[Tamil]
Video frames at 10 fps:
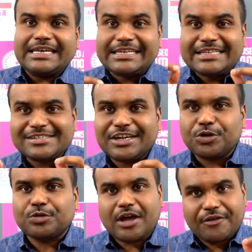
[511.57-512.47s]

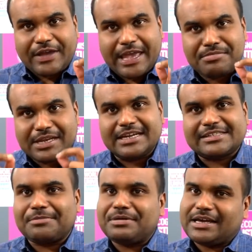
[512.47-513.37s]
இன்ஸ்டிடியூட் ஆஃப்
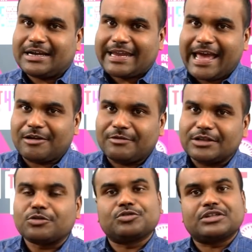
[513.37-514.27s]
எமினன்ஸ் அப்படிங்கிற டேக்
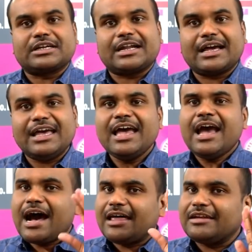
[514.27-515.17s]
வந்து கொடுத்துருக்குறாங்க
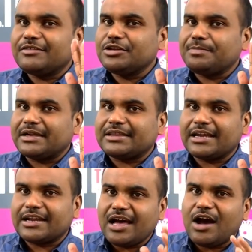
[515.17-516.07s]
அதில் வந்து
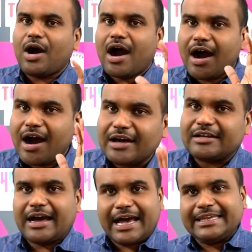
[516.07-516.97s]
பார்த்திங்கன்னா
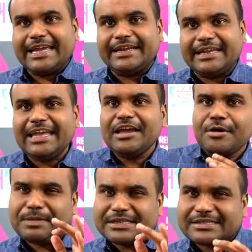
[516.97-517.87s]
ஆறு ஐஐடி
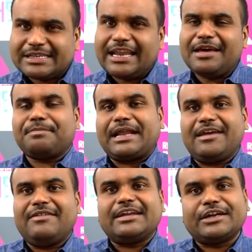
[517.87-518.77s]
ப்ளஸ் சில
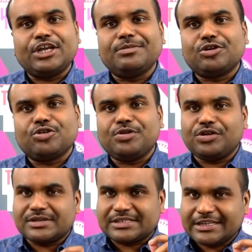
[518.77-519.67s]
ப்ரைவேட் டீம்டு டியூப்
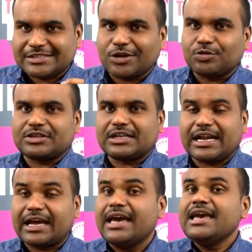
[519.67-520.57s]
யூனிவர்சிட்டிஸ்
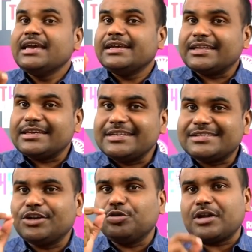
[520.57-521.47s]
கொடுத்துருக்குறாங்க இந்த
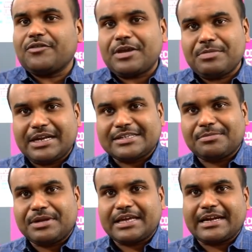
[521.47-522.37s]
இன்ஸ்டிடியூட் ஆஃப் எமினன்ஸ்
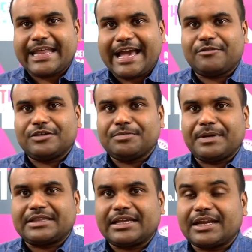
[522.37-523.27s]
அப்படிங்கிற டேக் வந்து
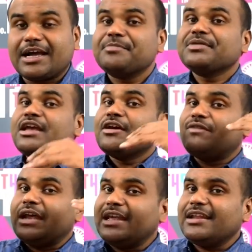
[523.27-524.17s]
பார்த்திங்கன்னா
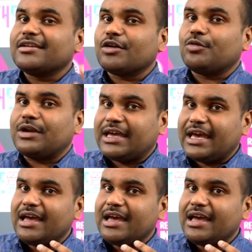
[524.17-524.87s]
வெளியில் இருக்கக்கூடிய